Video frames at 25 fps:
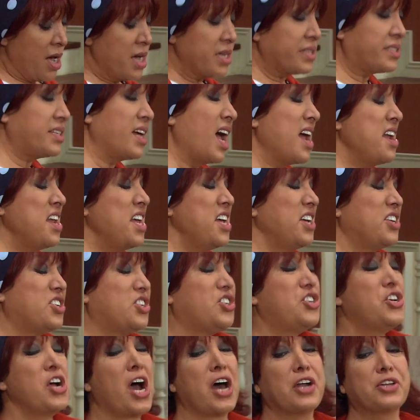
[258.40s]
Sen hiç
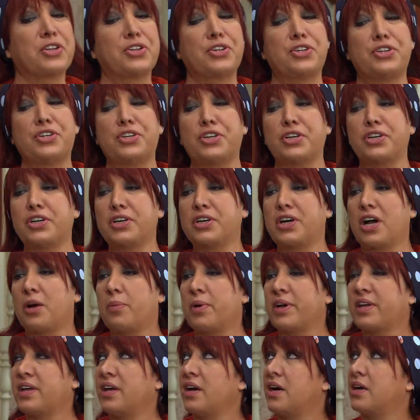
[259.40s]
cart,
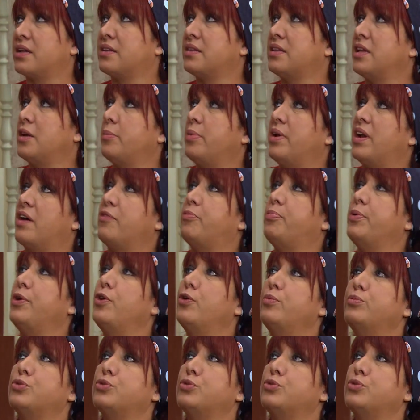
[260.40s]
kaba kağıt diye bir laf biliyor